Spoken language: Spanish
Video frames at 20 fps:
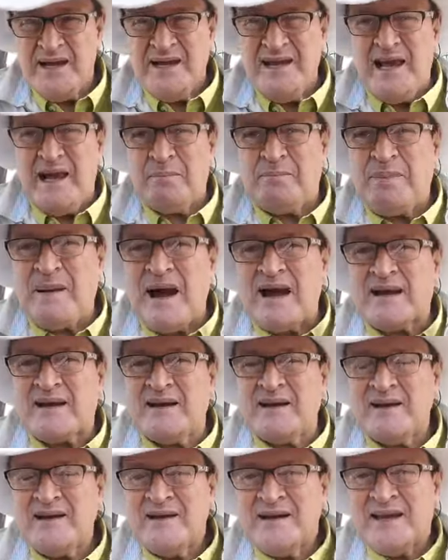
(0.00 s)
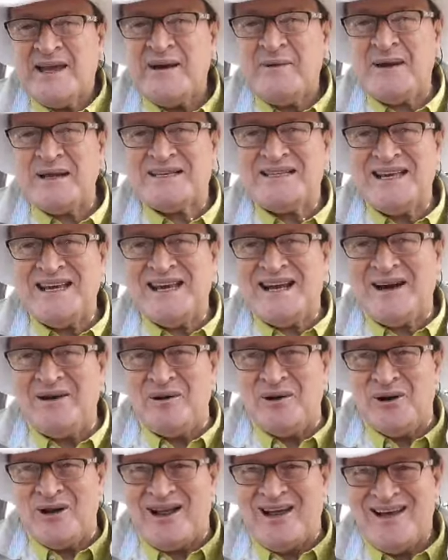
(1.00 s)
Y el PAC, ¿qué va a hacer
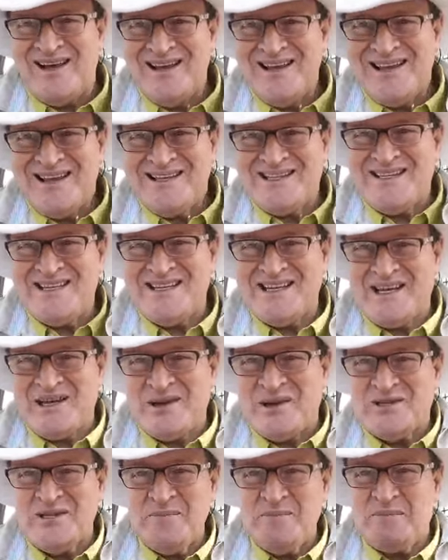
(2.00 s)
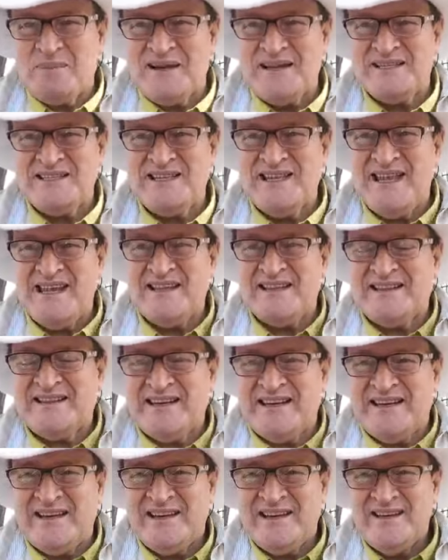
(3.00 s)
ahora? Si se quedó sin
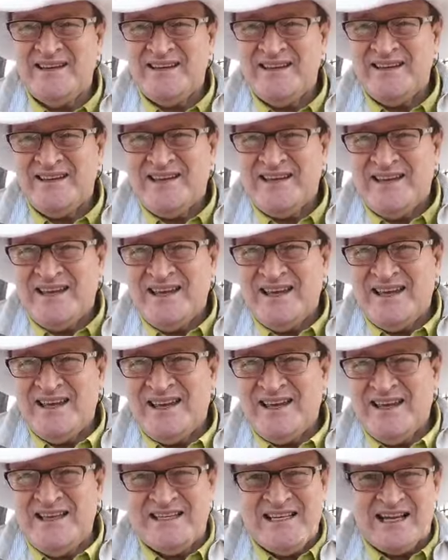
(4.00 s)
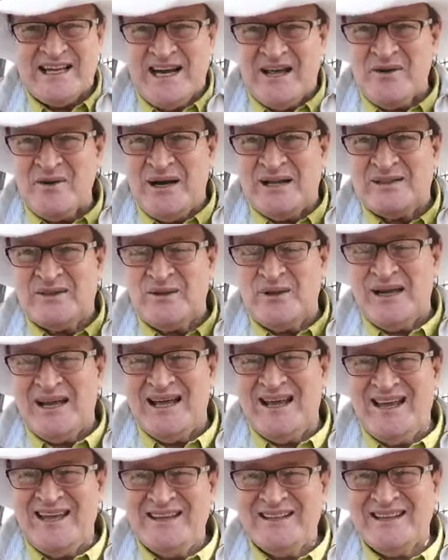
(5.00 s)
presidente y sacaron a toda la
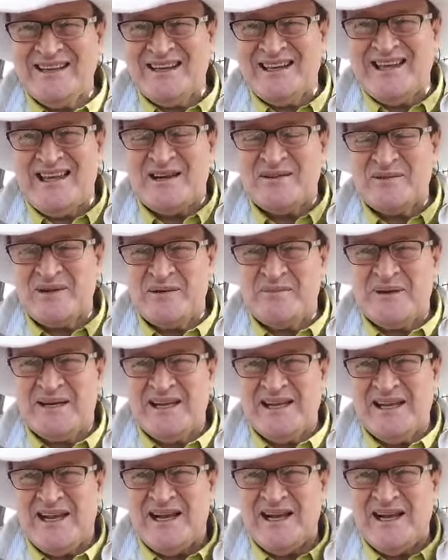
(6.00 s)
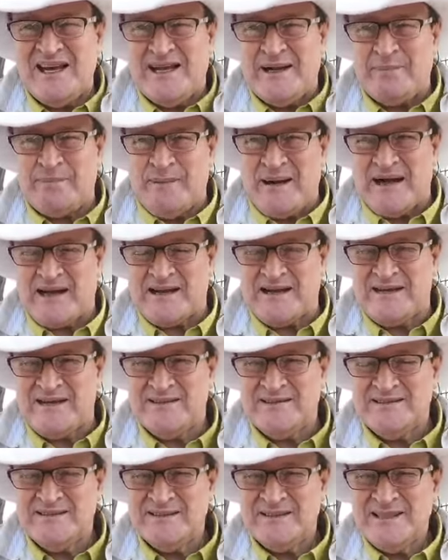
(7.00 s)
gente que de alguna manera era PAC.
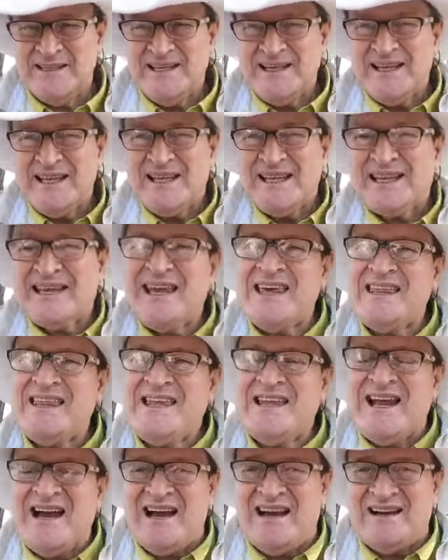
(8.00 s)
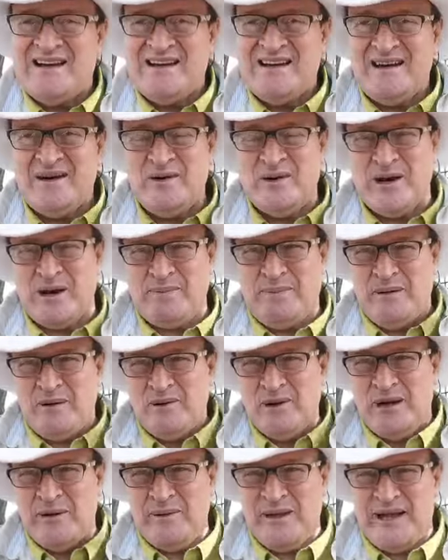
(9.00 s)
¿Qué dirá ahora
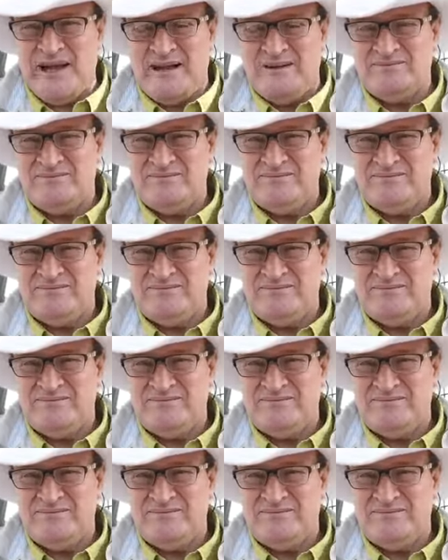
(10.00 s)
Paola Vega?